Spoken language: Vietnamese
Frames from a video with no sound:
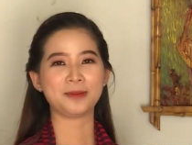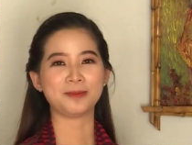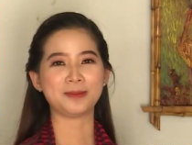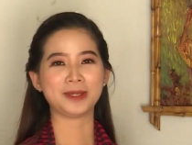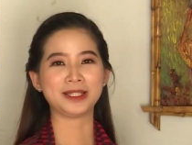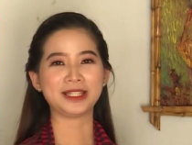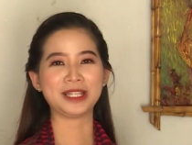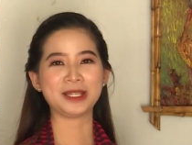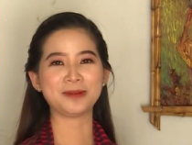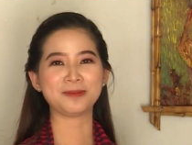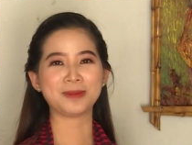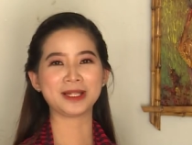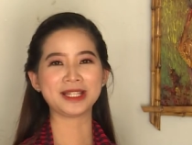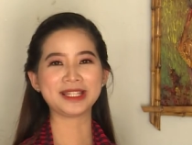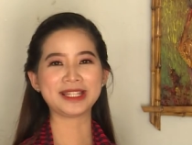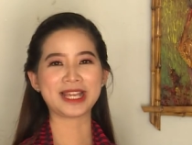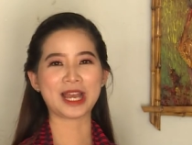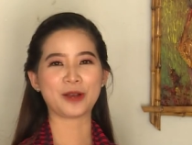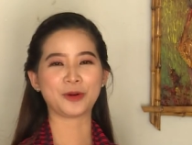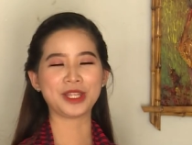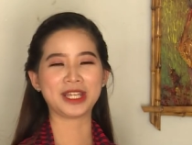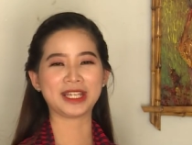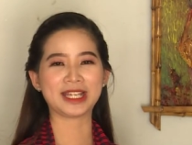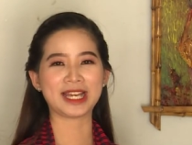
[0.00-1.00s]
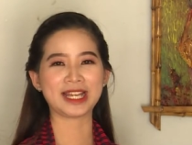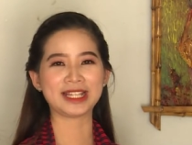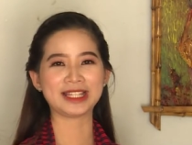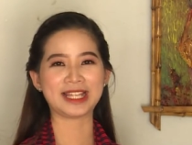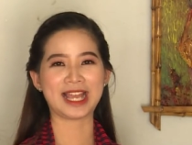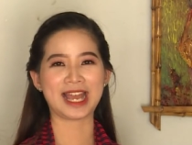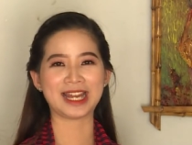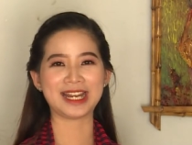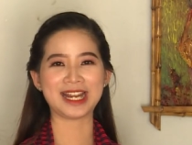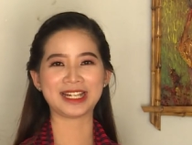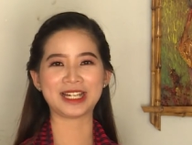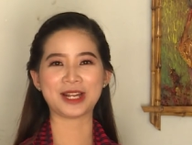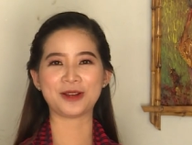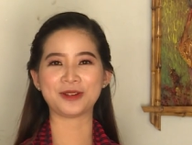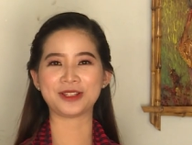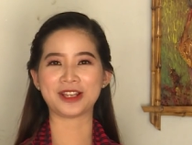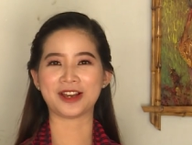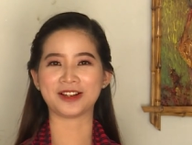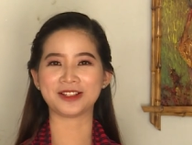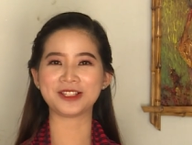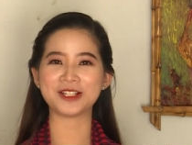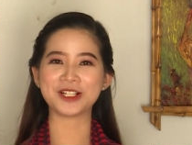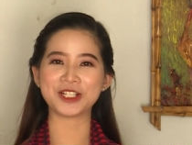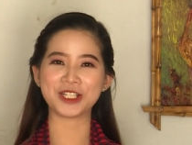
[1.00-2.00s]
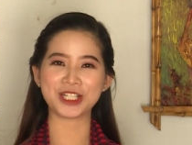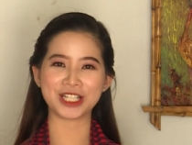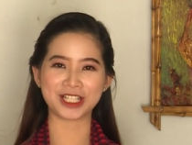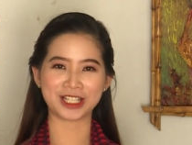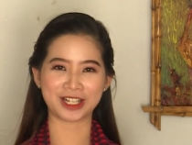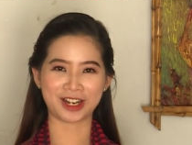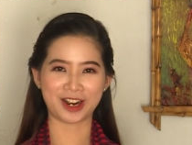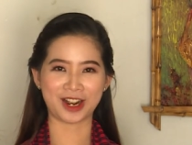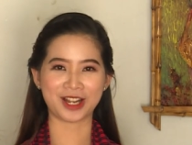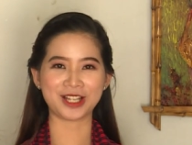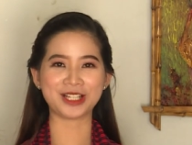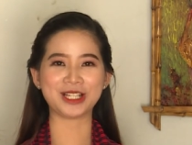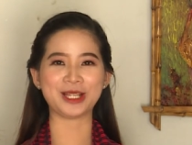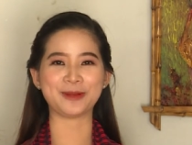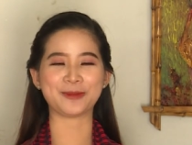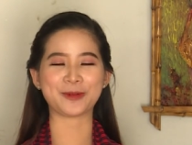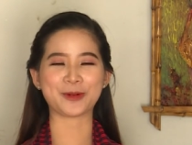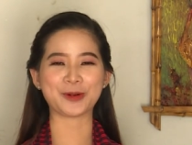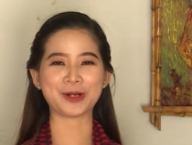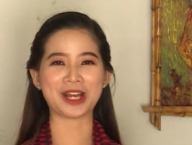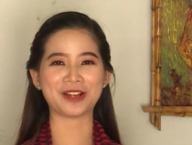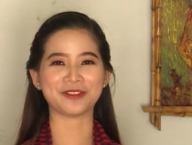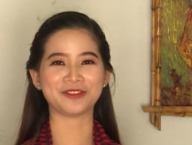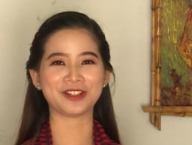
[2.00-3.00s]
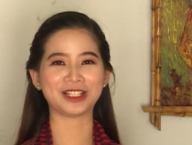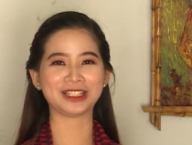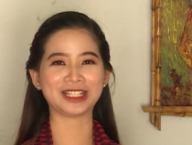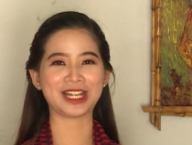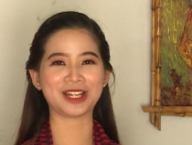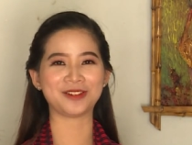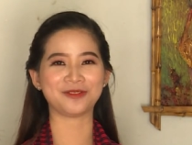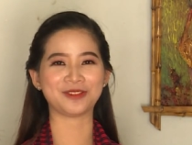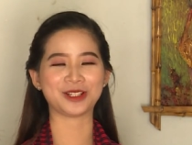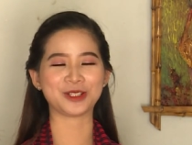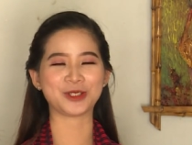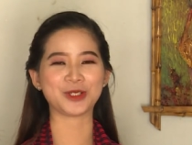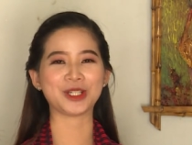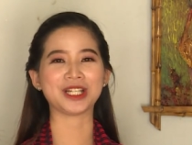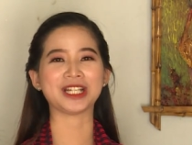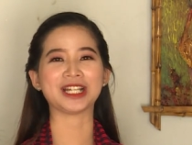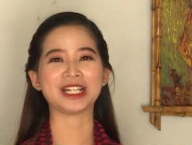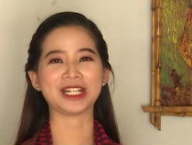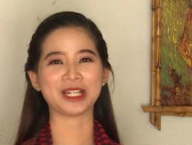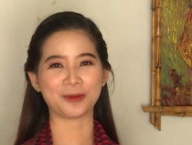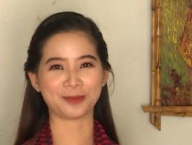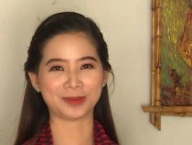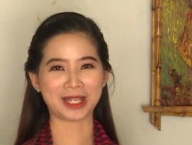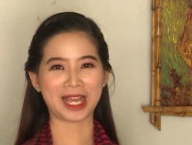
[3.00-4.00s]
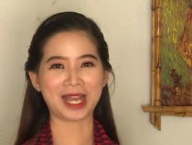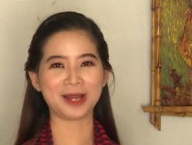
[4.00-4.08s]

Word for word: Mỹ Tiên mến chào quý vị khán giả đang theo dõi chương trình khởi nghiệp của Đài Phát thanh và Truyền hình Đồng